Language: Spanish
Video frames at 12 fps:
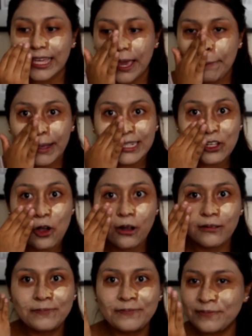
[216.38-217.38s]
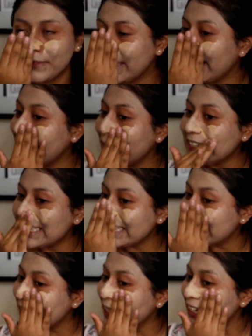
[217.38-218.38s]
¿Qué pasó? ¿Qué te
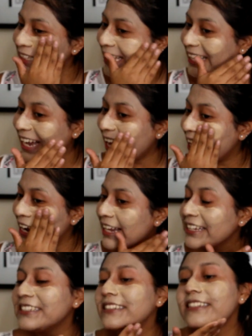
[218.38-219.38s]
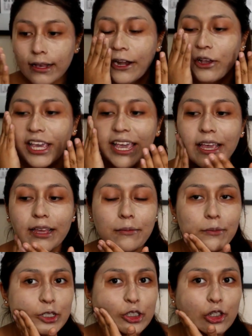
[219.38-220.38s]
hiciste en esta cara? Claro que
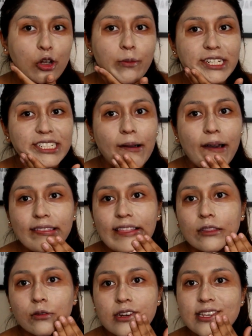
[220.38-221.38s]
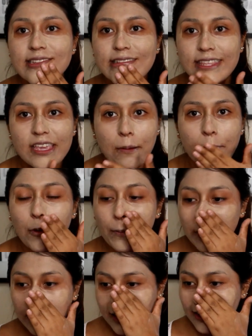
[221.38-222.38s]
yo no me echaba tanto en ese tiempo,
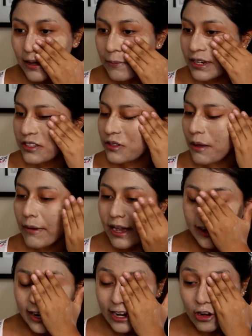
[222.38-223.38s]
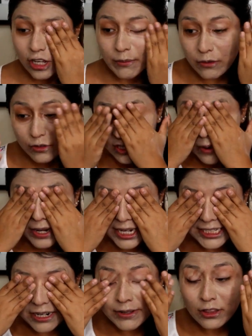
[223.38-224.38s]
pero en realidad parece una máscara y lo que me gustaba era
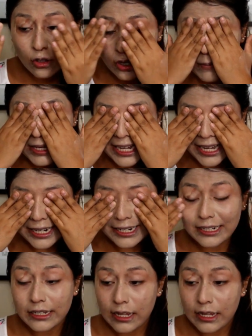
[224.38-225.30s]
echarme en toda mi cara.